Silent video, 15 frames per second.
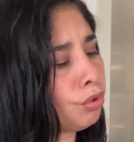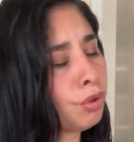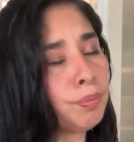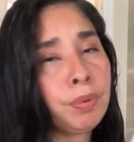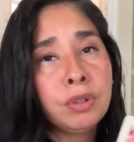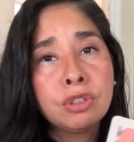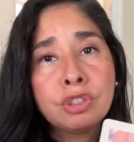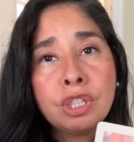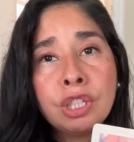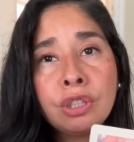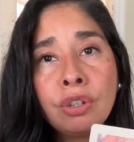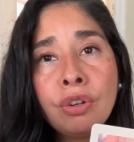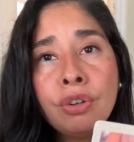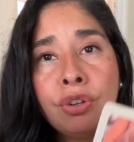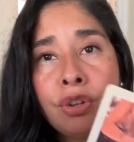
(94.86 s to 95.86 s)
un
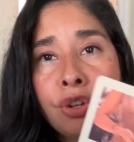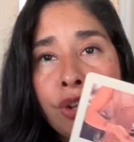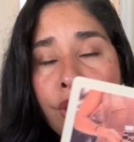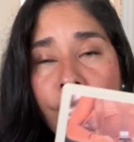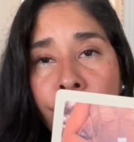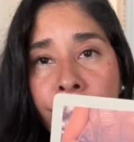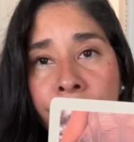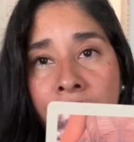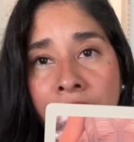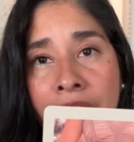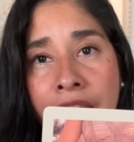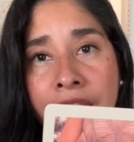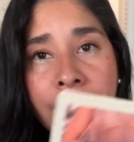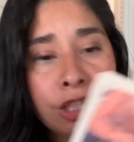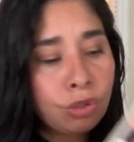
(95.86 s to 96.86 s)
cuponcito
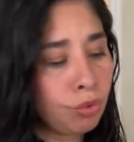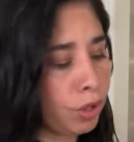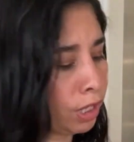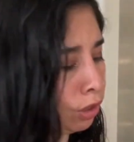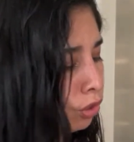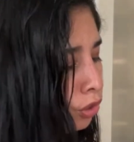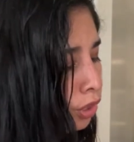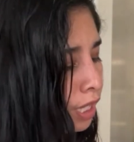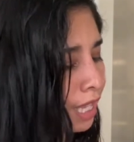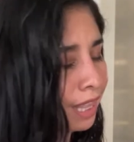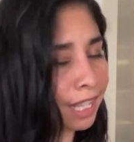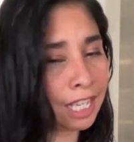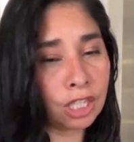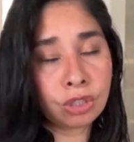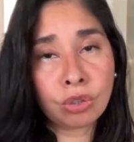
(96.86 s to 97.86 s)
de descuento de
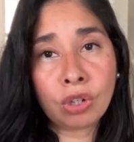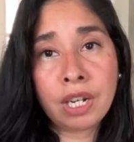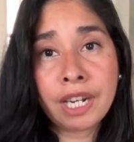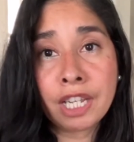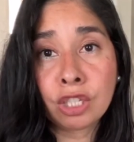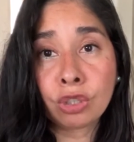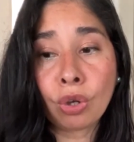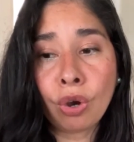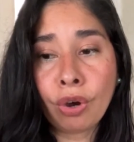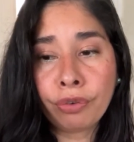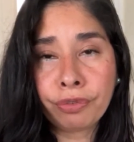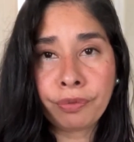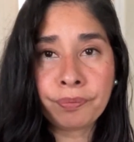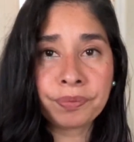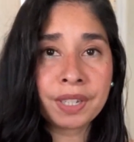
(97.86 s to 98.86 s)
10 dólares
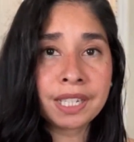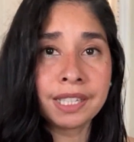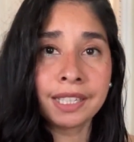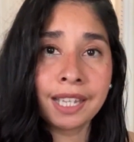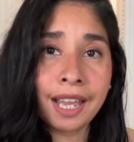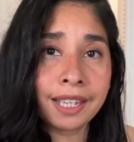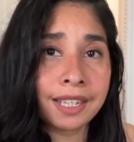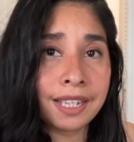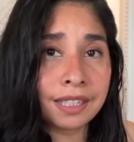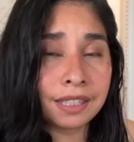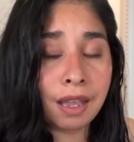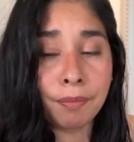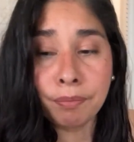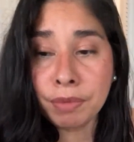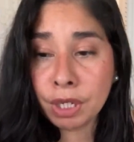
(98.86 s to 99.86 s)
off. Así que aquí
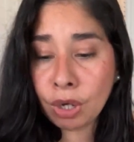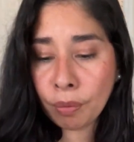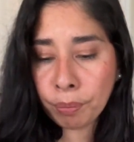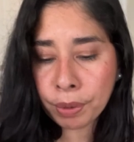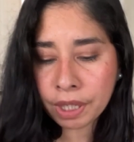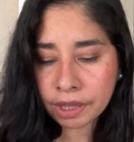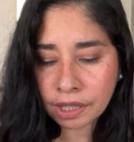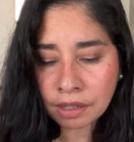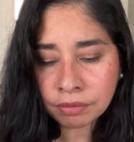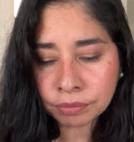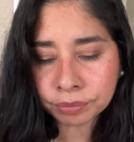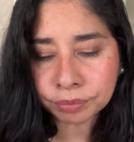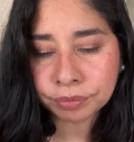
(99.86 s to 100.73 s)
está mi comprita.